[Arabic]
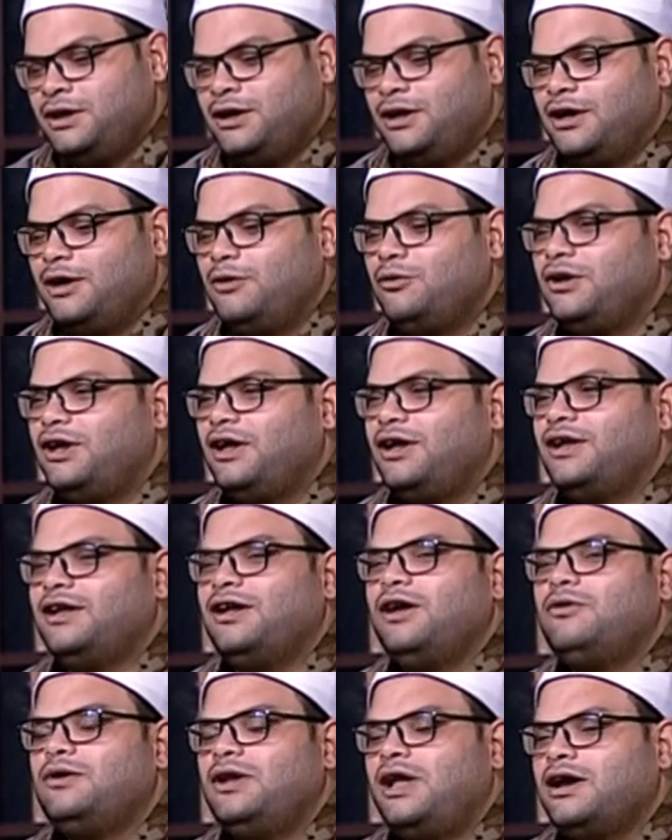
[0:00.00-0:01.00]
اول
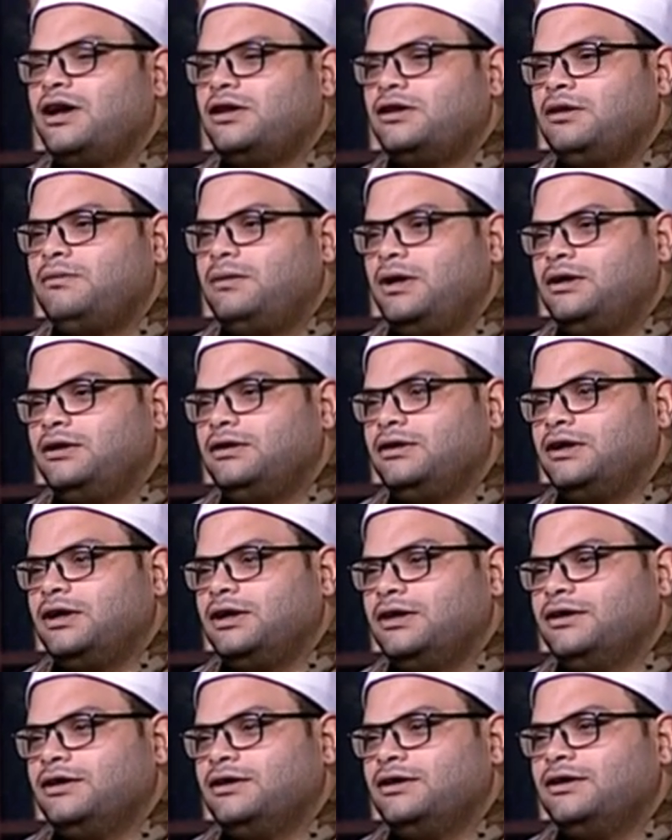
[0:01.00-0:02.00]
اول حاجه طبعا
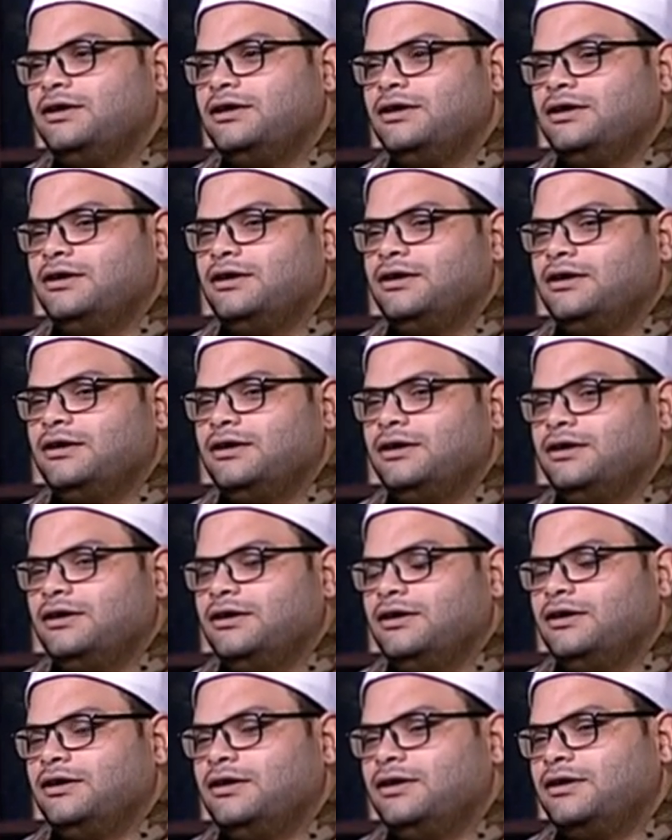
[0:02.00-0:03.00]
يعني
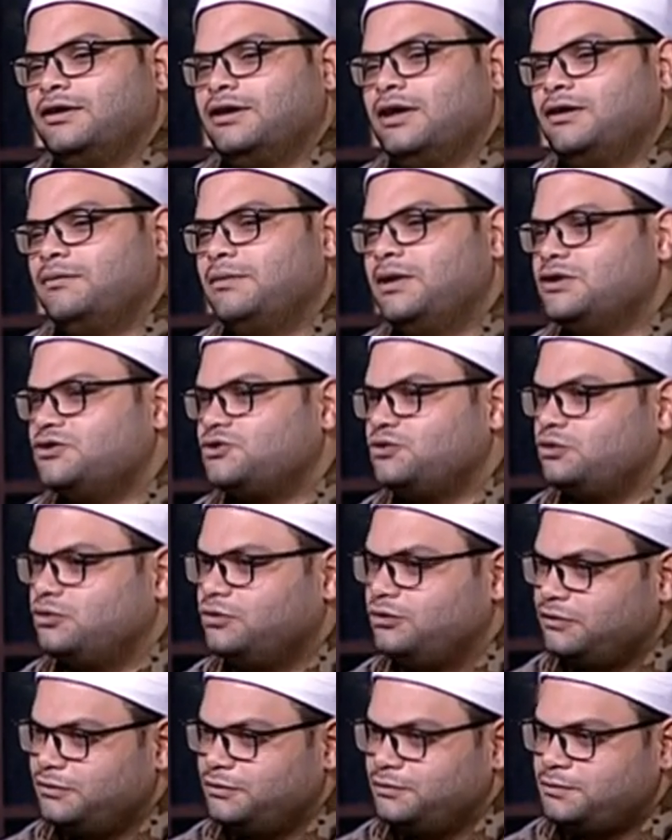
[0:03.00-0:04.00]
جمال الصوت
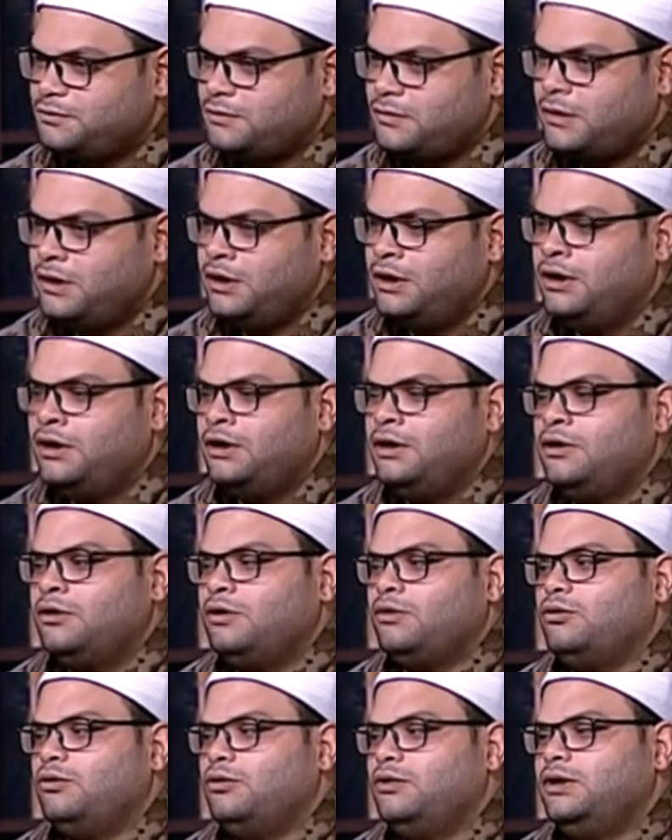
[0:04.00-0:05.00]

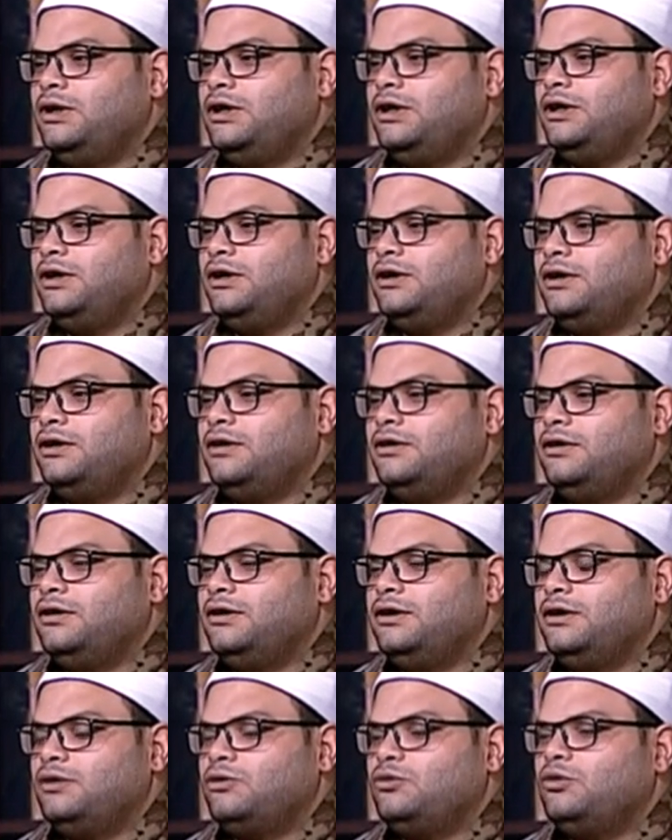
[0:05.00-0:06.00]
وان
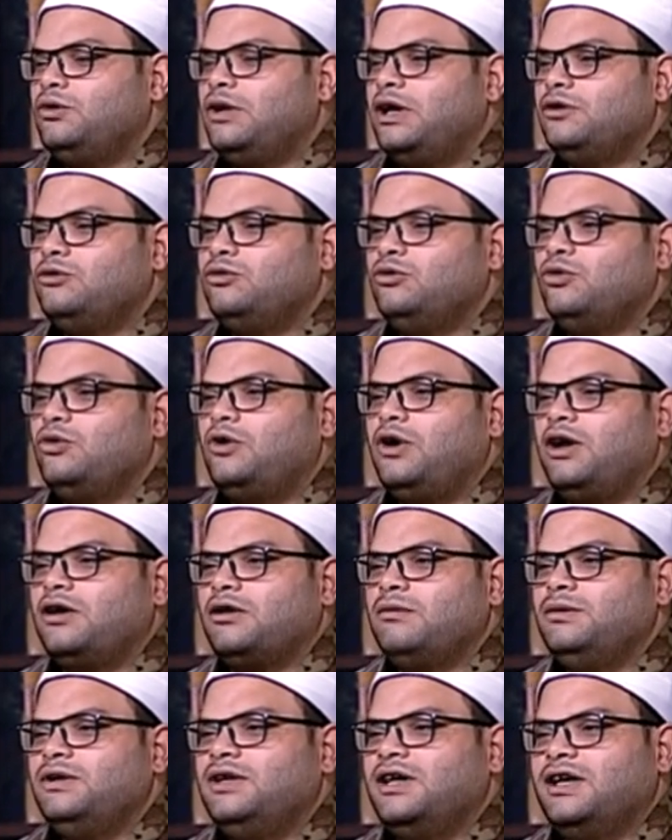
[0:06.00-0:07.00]
يكون عنده لغه
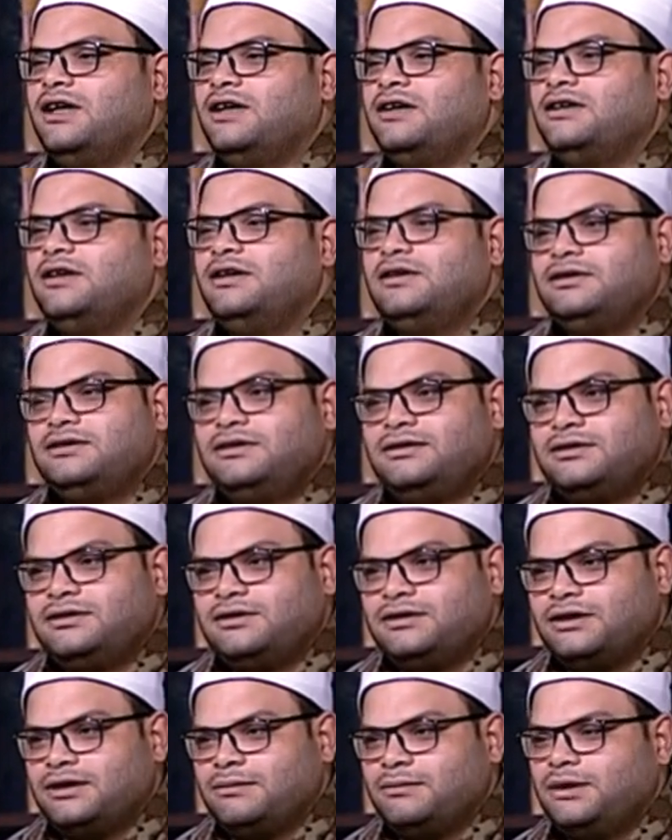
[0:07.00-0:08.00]
عربيه جيده
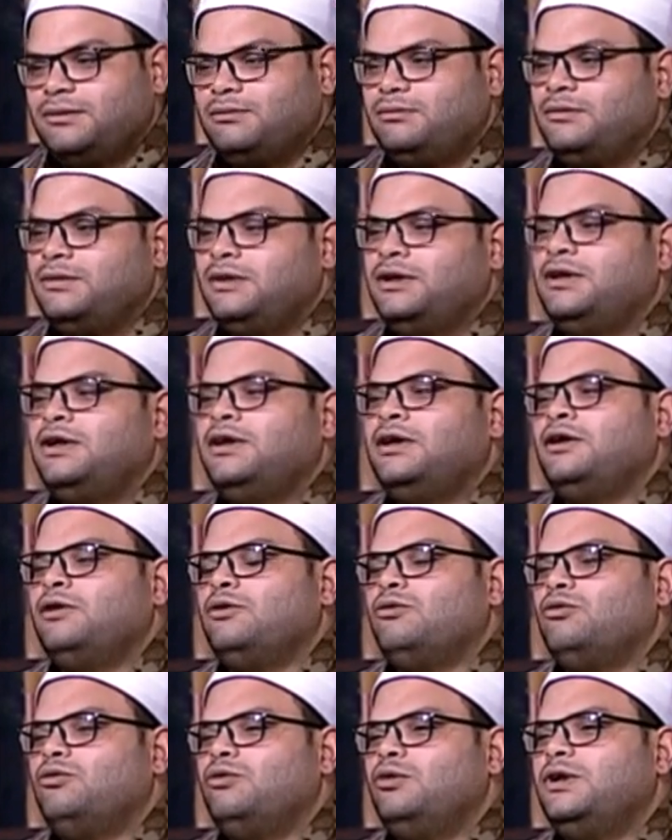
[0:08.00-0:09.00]
تمام
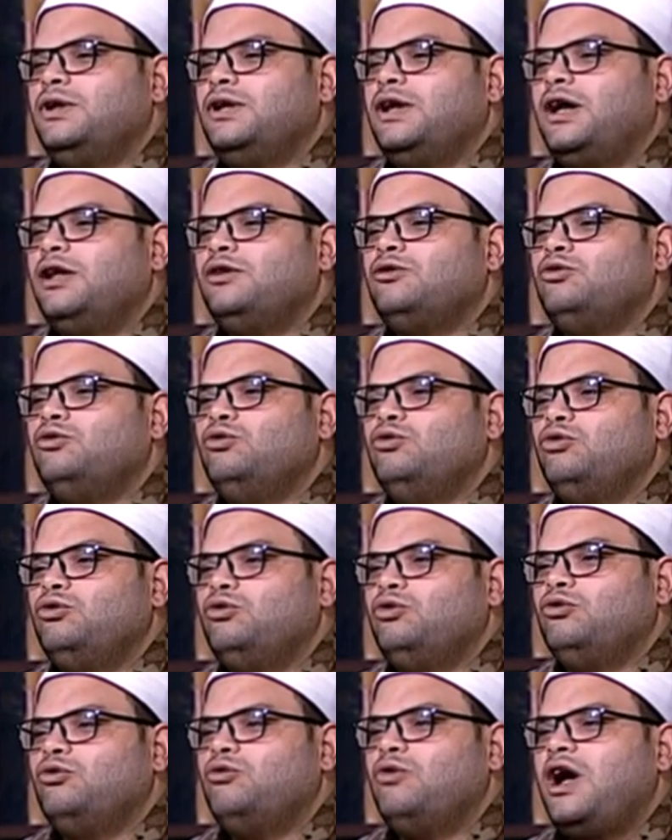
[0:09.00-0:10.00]

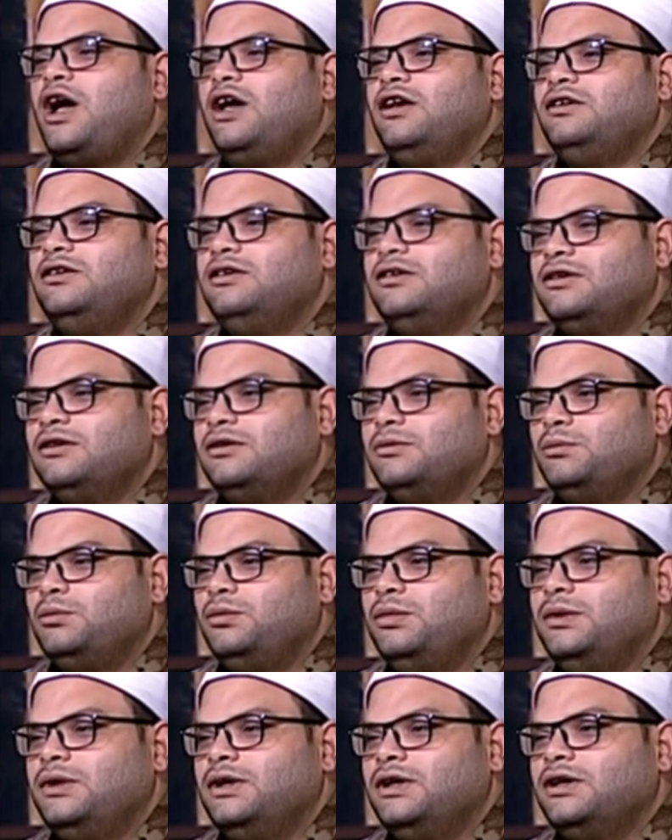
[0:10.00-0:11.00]
وعنده وعي
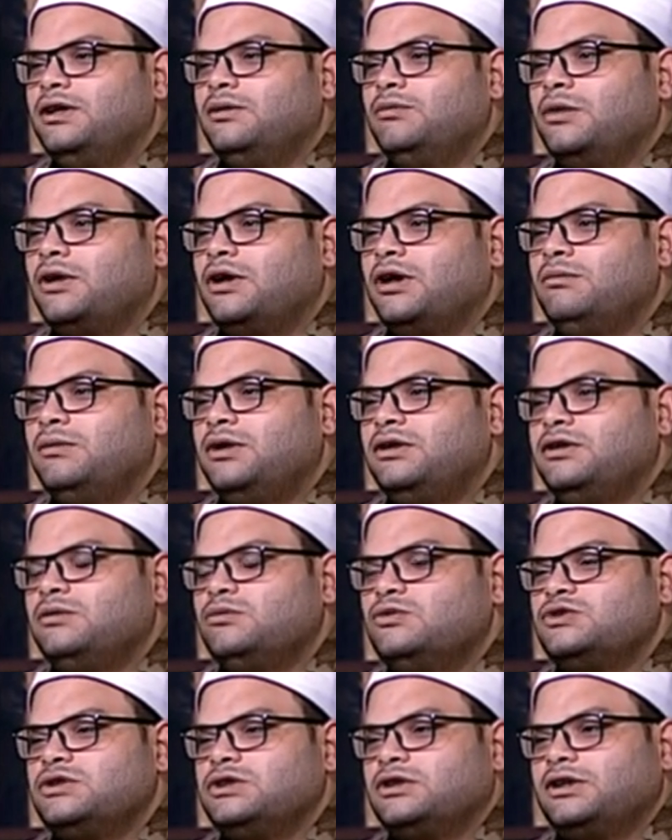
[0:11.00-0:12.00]
بالمقامات
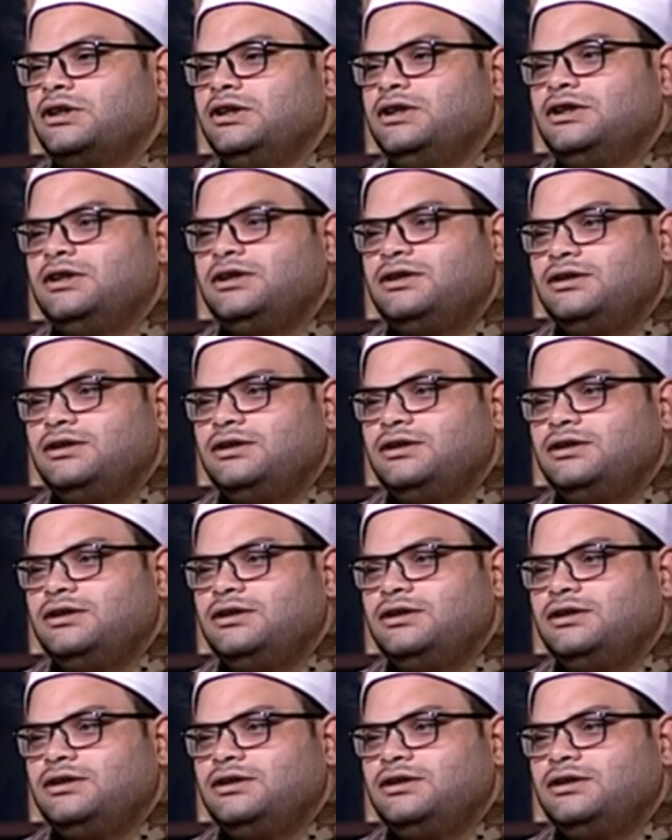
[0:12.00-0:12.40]
الموسيقيه